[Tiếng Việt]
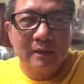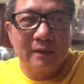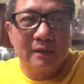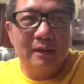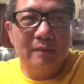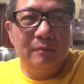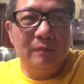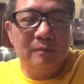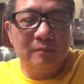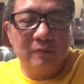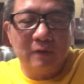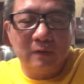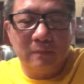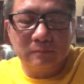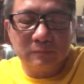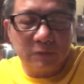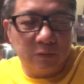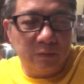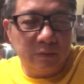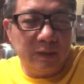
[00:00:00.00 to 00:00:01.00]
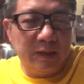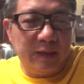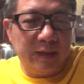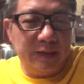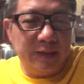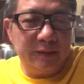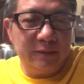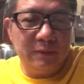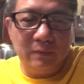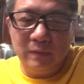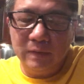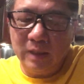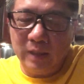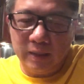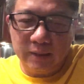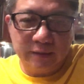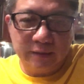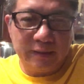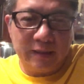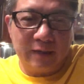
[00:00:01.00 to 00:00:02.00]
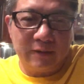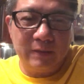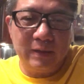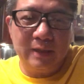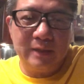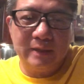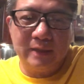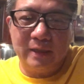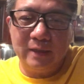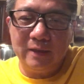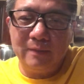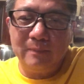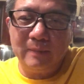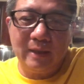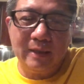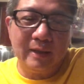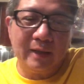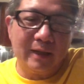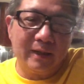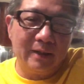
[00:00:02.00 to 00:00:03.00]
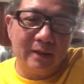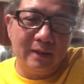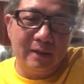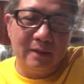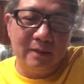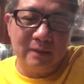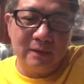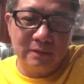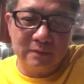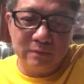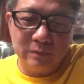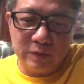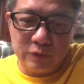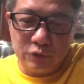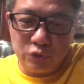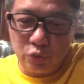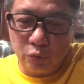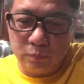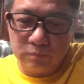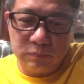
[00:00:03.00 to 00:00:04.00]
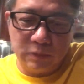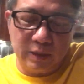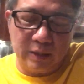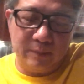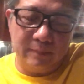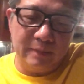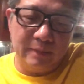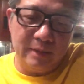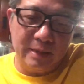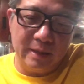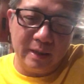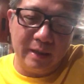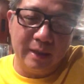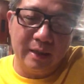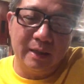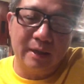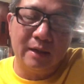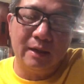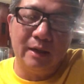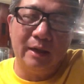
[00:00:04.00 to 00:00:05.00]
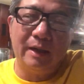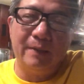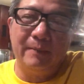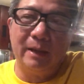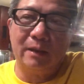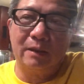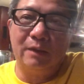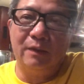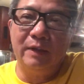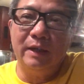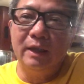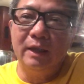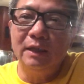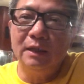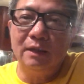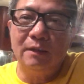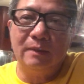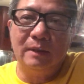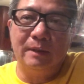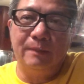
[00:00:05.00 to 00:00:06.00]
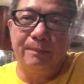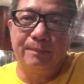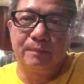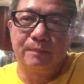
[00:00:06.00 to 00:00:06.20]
để mình phòng thủ lại đuổi hết tàu đi tại vì mấy thằng ở miền trung đó bây giờ nó là mấy thằng nội ứng không à